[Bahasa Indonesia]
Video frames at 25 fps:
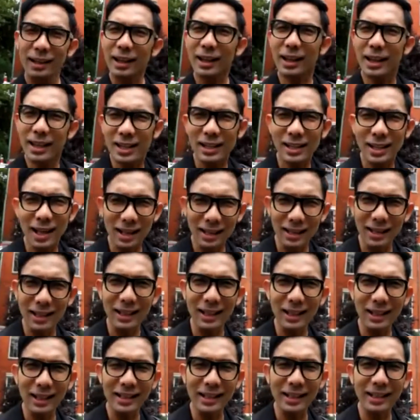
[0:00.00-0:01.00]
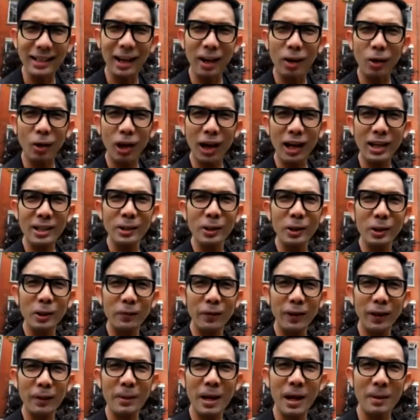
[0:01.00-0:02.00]
Ingat gak sih dijadikan lokasi untuk
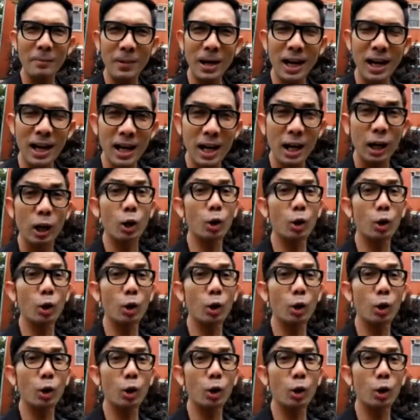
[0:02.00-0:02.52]
film apa?